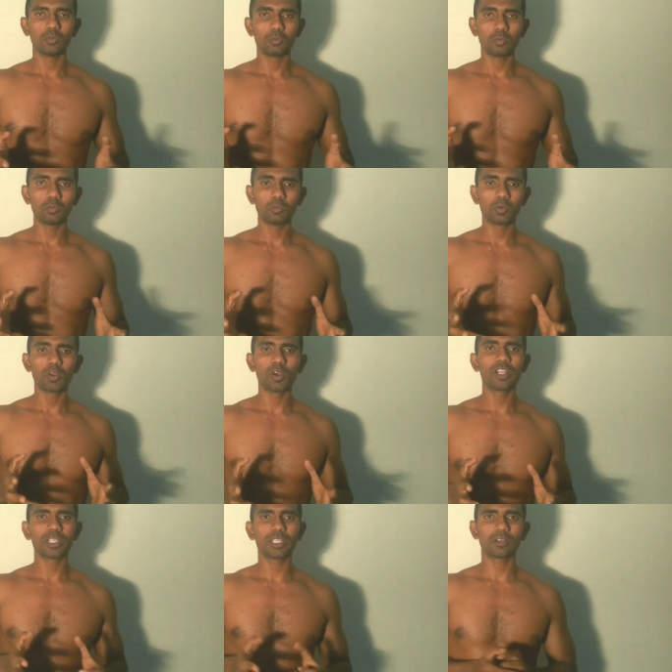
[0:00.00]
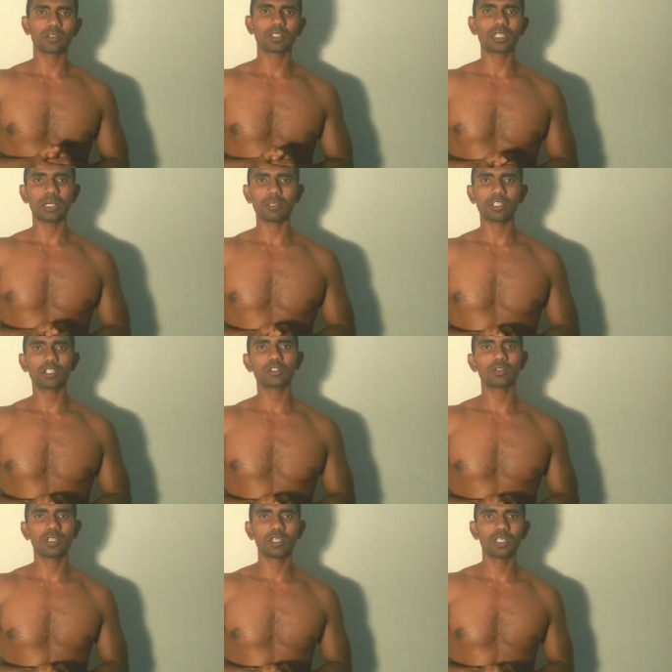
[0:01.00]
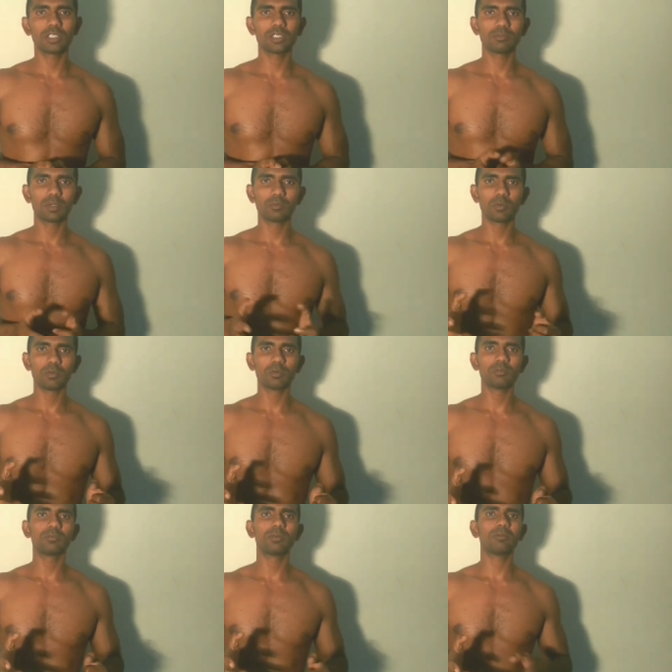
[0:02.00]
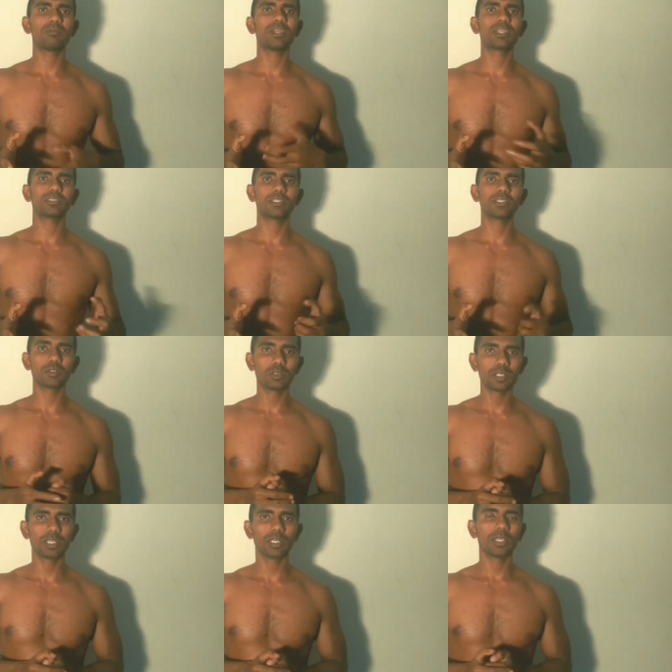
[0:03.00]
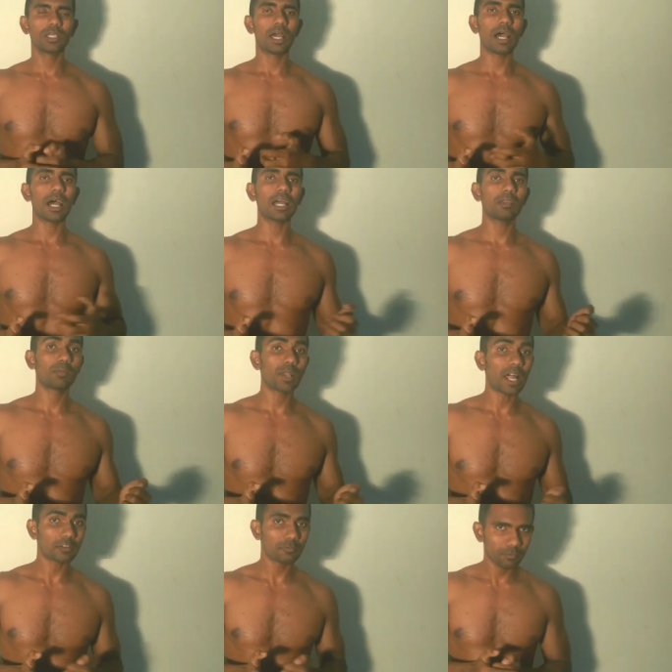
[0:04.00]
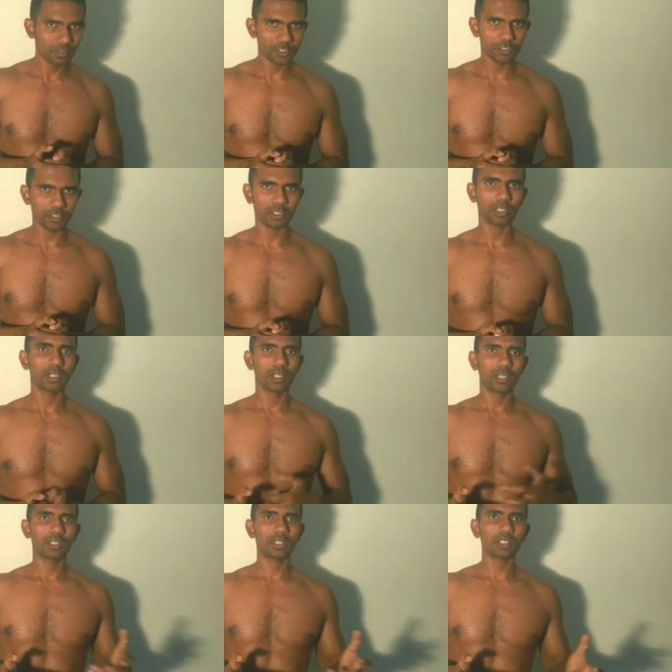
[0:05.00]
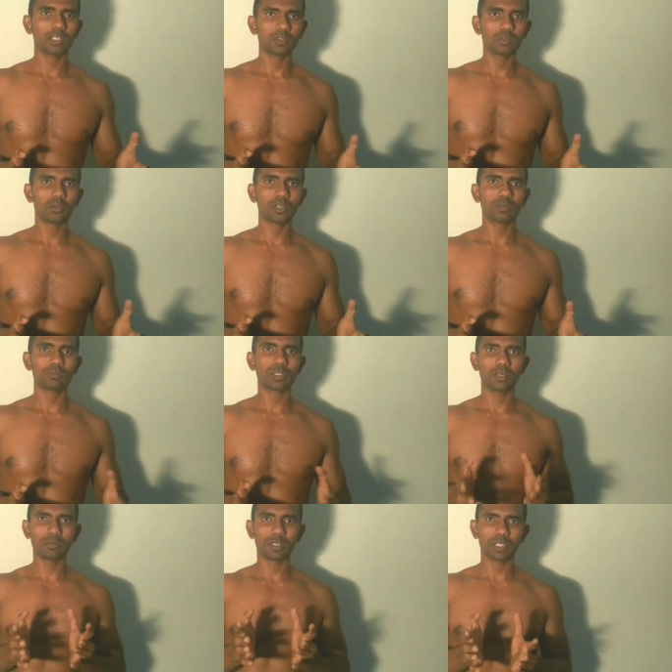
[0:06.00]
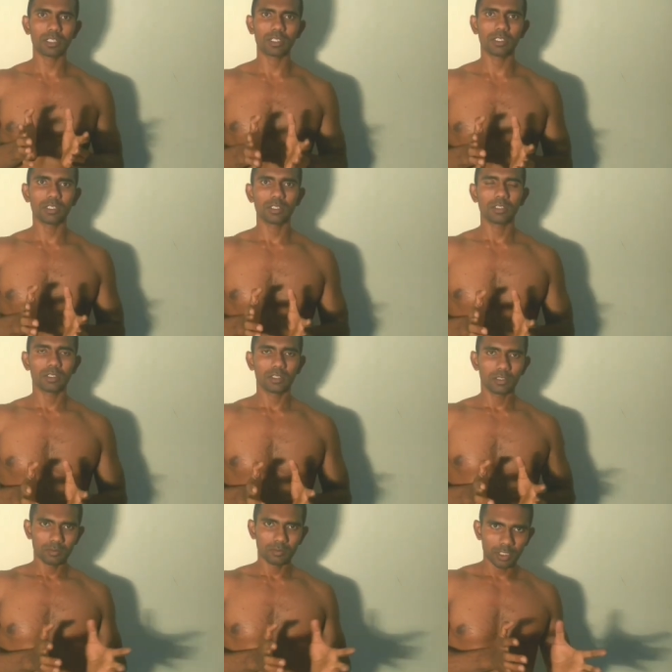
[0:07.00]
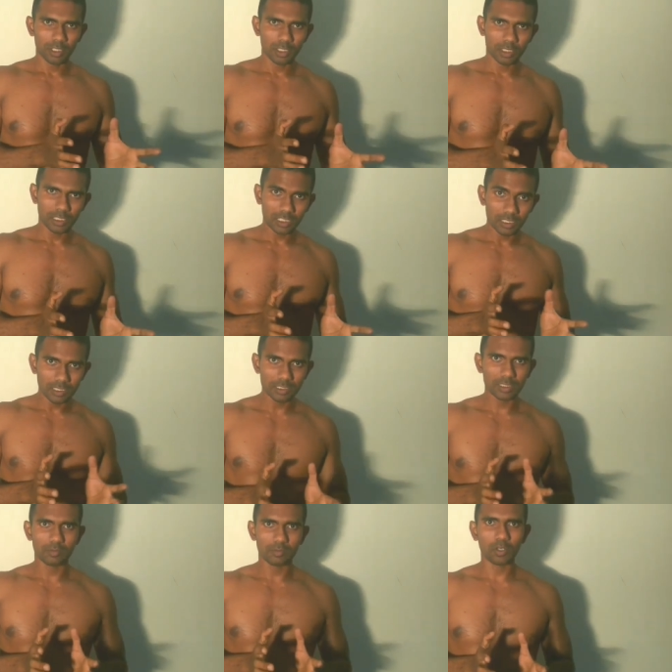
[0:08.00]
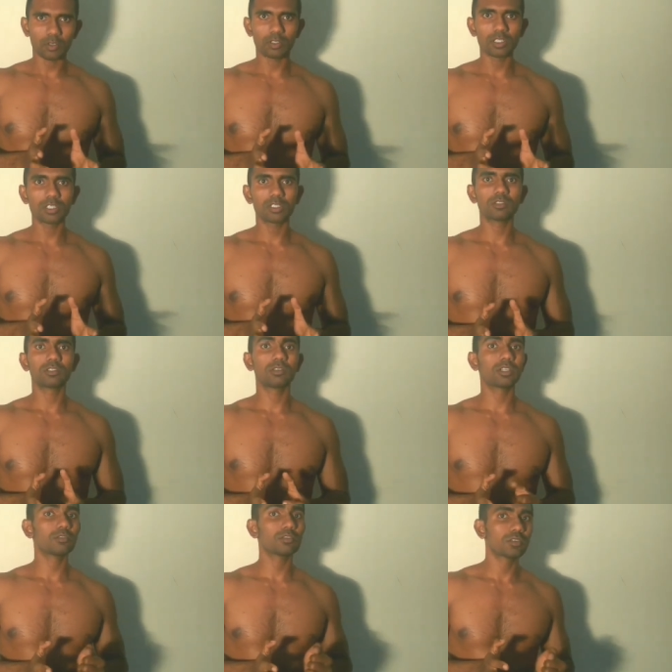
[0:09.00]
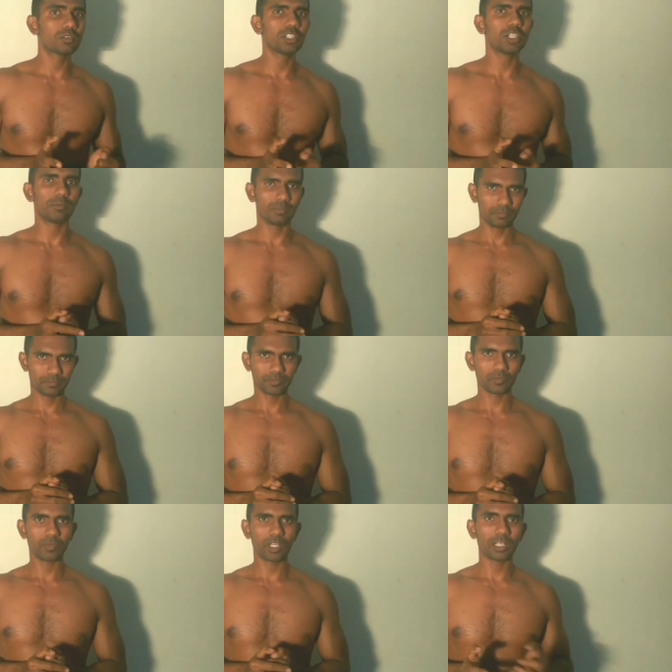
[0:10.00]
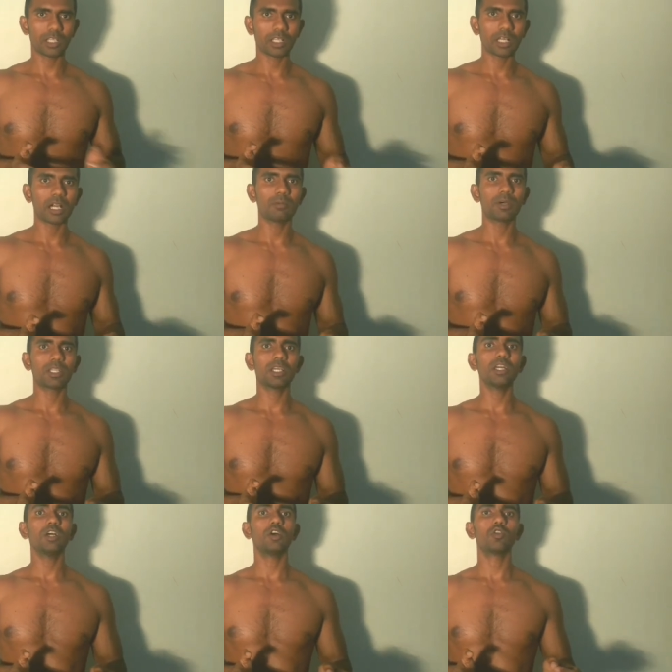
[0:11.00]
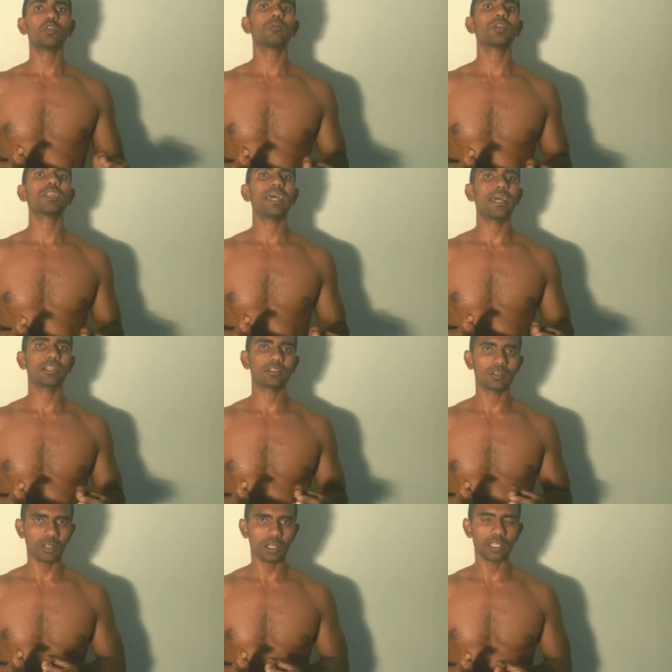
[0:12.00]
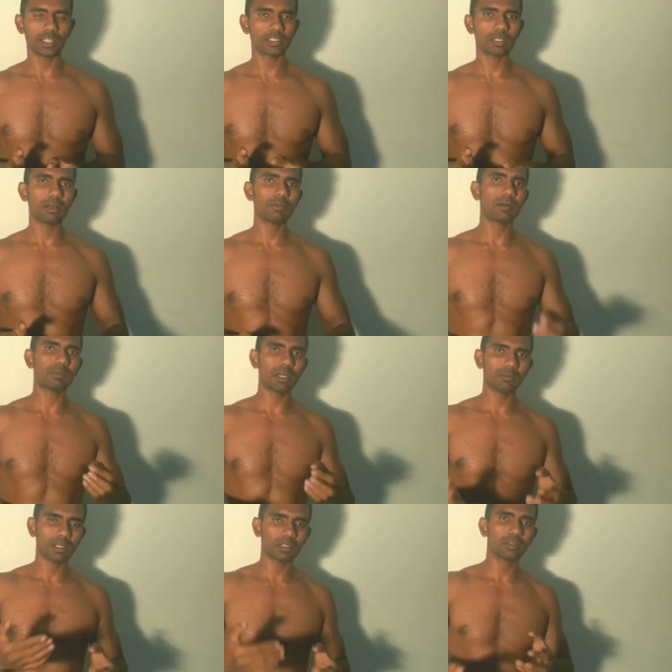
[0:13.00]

ফ্লোয়েটিং অর্থাৎ আমাদের শরীরের যে বমি বমি ভাব বা এক্সারসাইজ হলে হাই ব্লাড প্রেশার এটার কিন্তু ওয়ান অফ দ্য মানে মানে রিজন বড় রিজন হচ্ছিল কিন্তু সোডিয়াম মানে খাবারে লবণ অ্যাড করা এক্সট্রাভাবে আমরা আবার তো